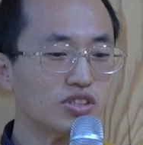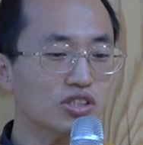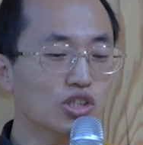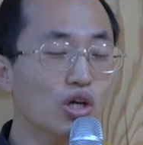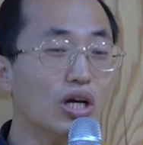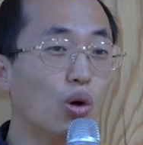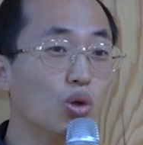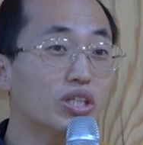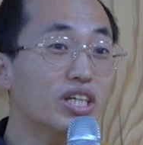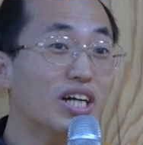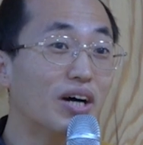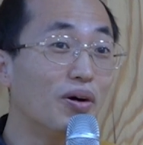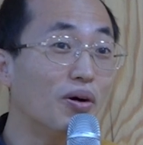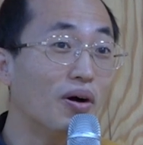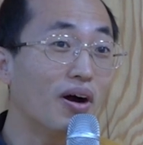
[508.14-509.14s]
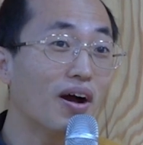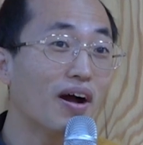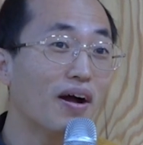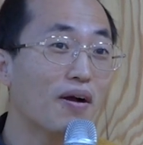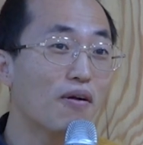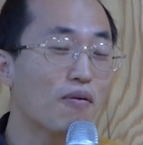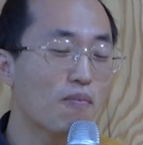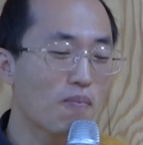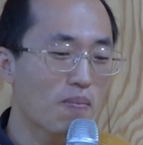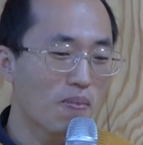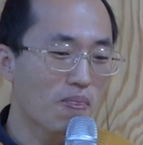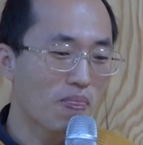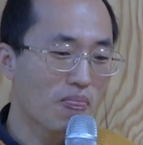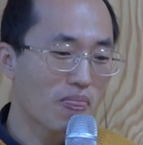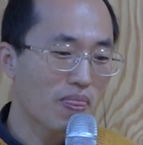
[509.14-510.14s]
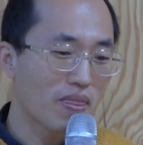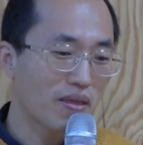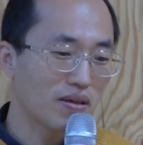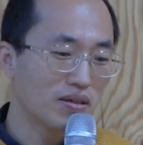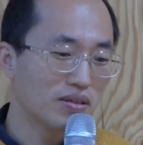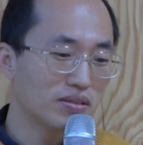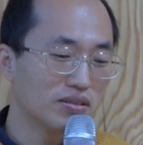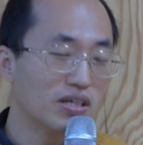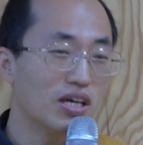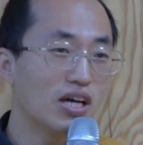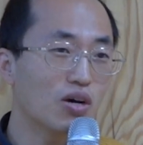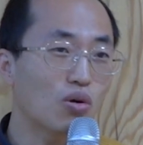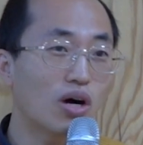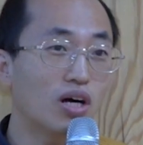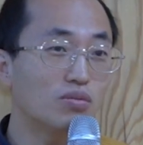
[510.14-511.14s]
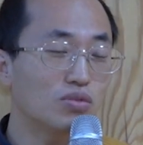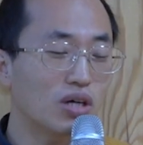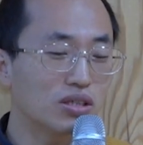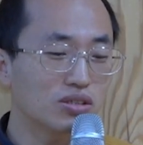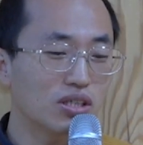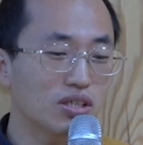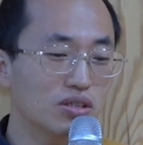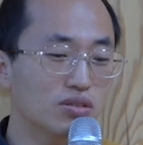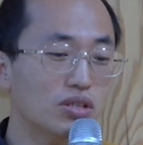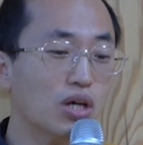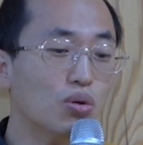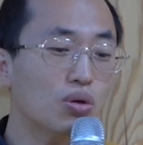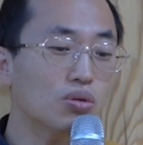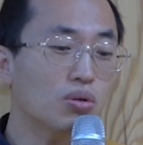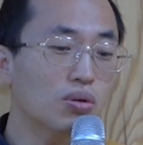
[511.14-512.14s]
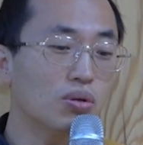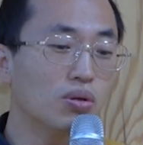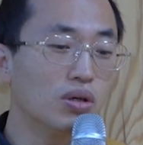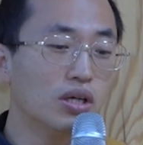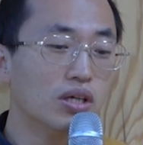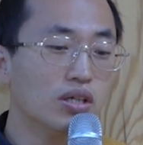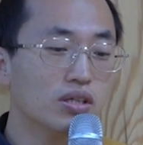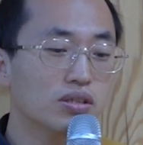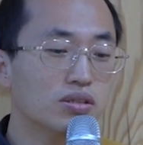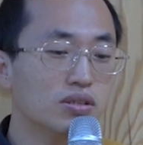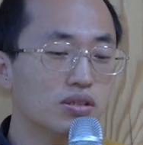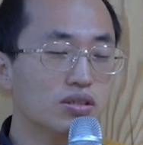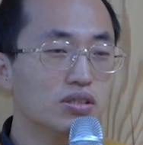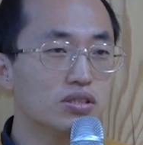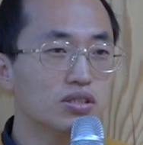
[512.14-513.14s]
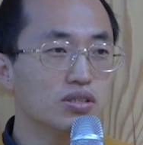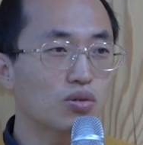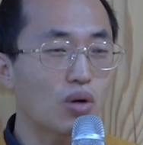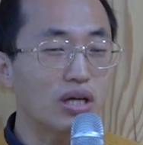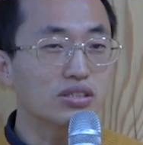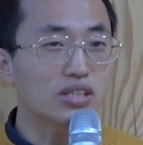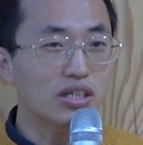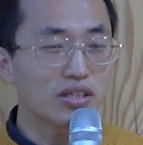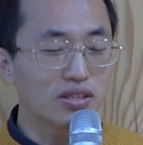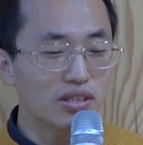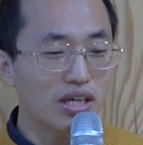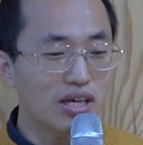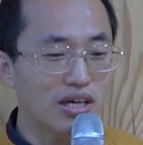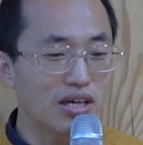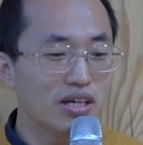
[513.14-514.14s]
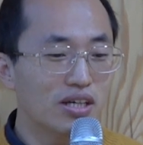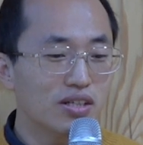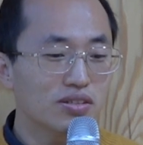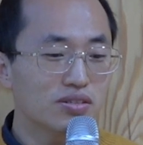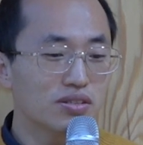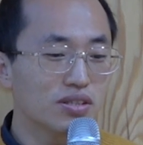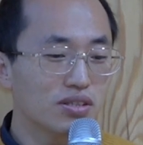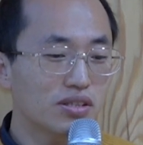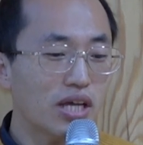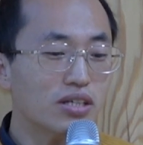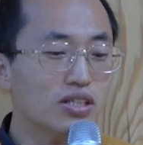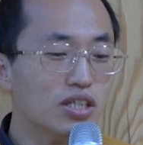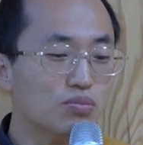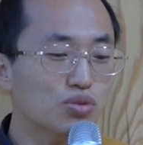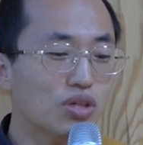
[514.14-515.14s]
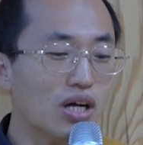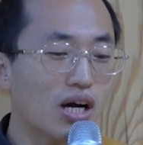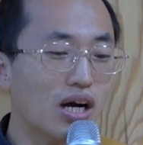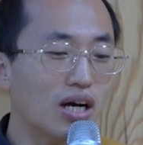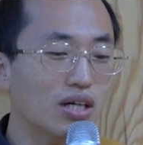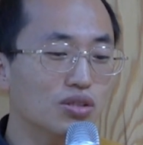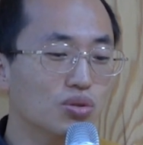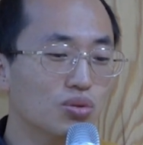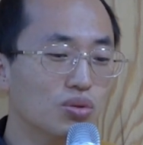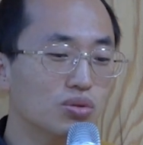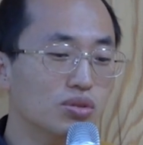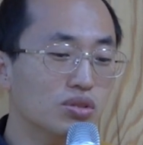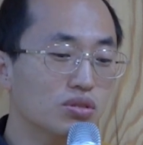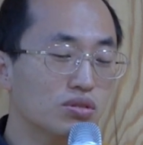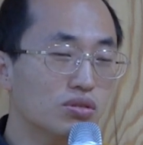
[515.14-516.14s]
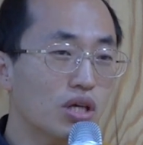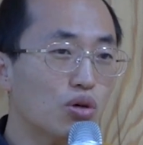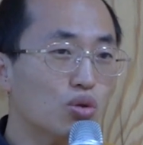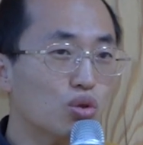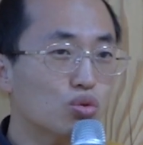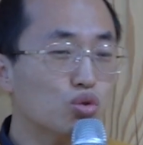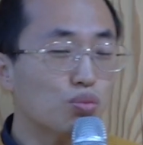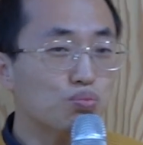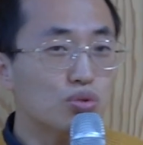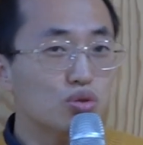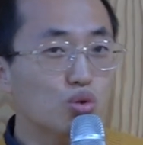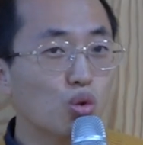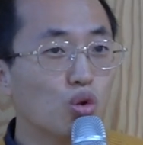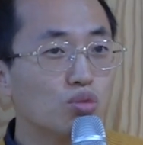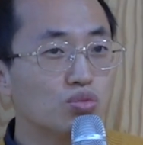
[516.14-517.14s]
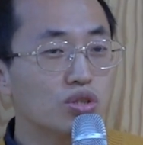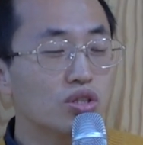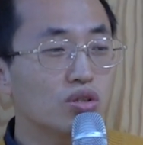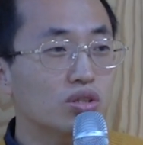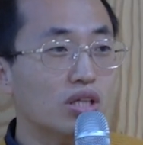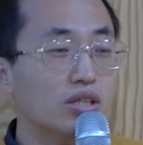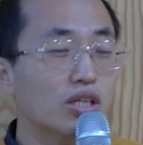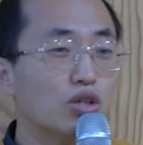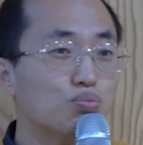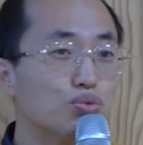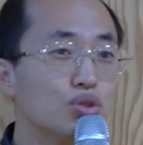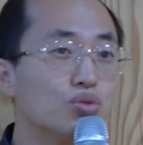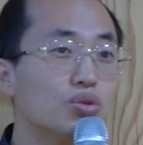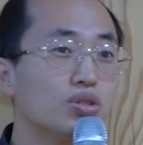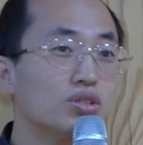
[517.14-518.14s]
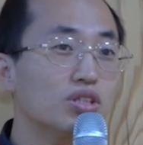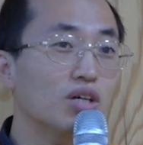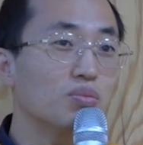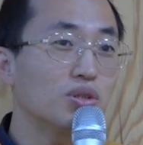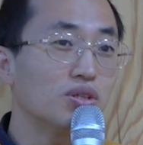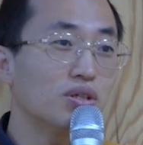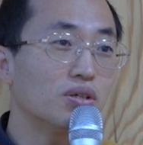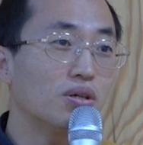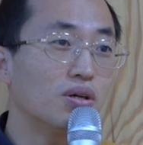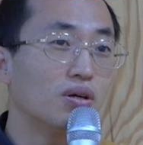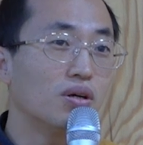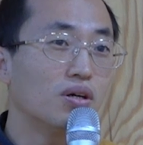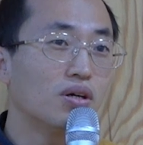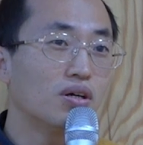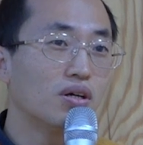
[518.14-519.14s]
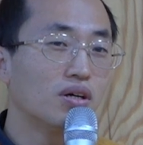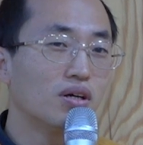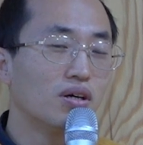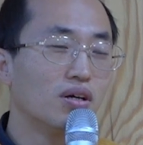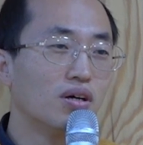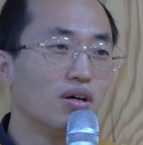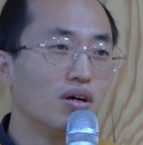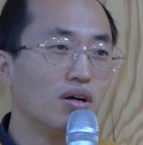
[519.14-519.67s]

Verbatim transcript: 여기가 어딜까요? 네, 광화문광장이 세월호 그 광장인데 태극기 부대가 가가지고 그 세월호 촛불 조형물 이런 거 다 때려 부시고 있는 장면이에요. 예.